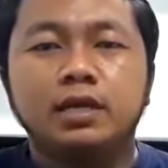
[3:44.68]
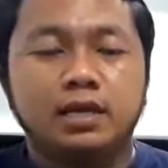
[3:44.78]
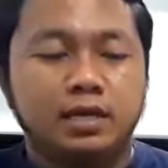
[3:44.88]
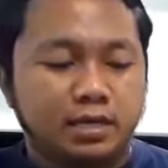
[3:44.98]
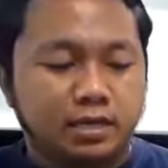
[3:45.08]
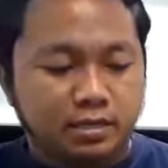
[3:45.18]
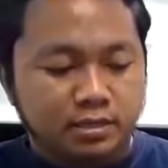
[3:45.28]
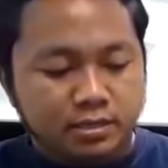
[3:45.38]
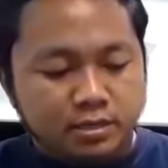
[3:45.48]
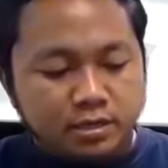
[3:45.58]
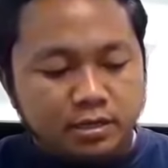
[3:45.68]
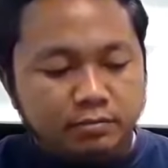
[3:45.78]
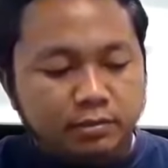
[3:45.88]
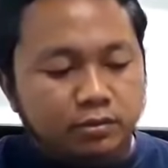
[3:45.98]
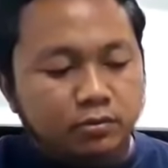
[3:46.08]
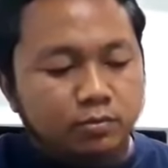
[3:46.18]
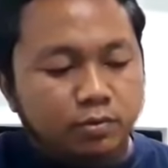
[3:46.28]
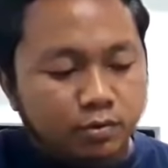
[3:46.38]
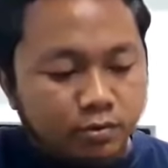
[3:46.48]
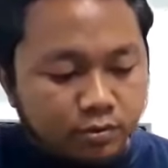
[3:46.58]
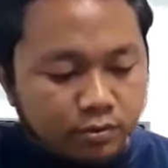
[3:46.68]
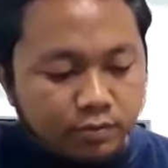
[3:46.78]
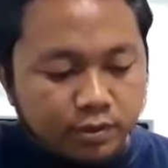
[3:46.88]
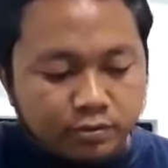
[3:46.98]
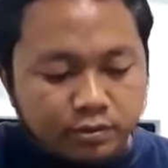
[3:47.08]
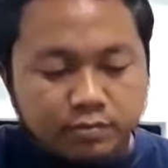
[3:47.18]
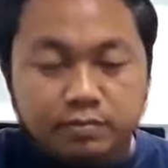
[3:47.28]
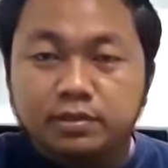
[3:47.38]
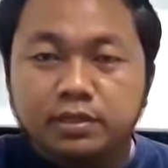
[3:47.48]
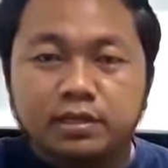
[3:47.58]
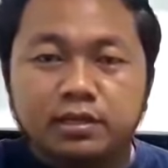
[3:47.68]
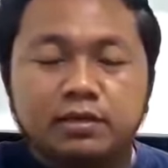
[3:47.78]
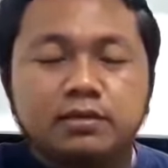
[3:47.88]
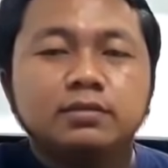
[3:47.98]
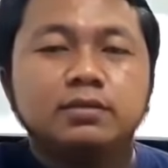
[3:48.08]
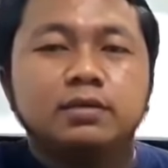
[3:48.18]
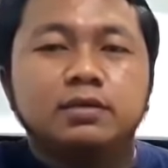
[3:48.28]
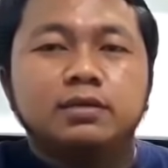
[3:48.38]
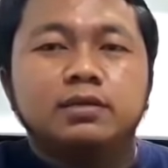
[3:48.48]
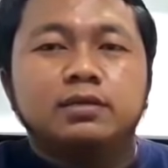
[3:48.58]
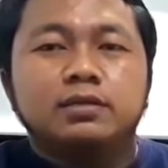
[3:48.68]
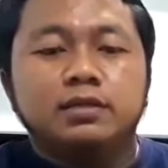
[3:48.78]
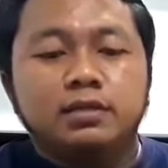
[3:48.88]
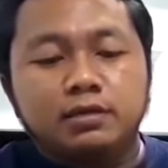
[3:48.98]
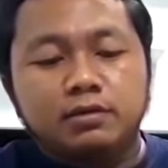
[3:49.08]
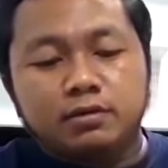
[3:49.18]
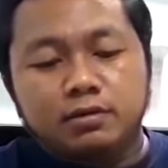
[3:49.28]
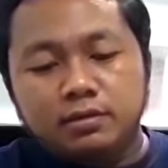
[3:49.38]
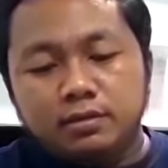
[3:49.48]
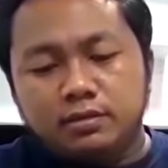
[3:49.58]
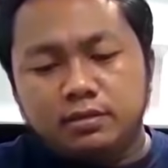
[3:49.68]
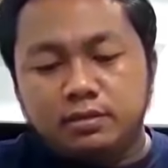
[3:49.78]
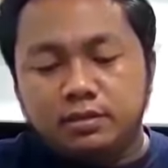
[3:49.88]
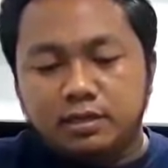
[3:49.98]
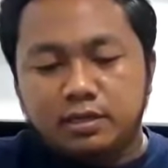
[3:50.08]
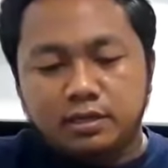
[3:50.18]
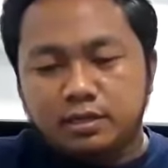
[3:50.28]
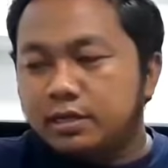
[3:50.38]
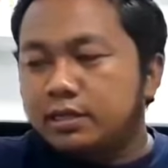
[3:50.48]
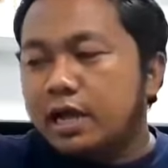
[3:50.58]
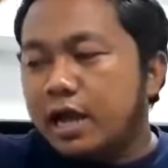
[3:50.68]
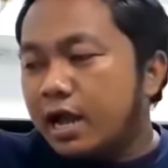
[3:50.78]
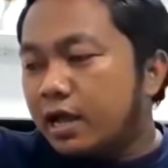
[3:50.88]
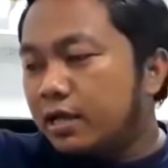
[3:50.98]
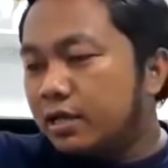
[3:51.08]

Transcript: อ่าหลังจากต้นโพวัตถุดิบเสร็จแล้วทีนี้ก็กระถาง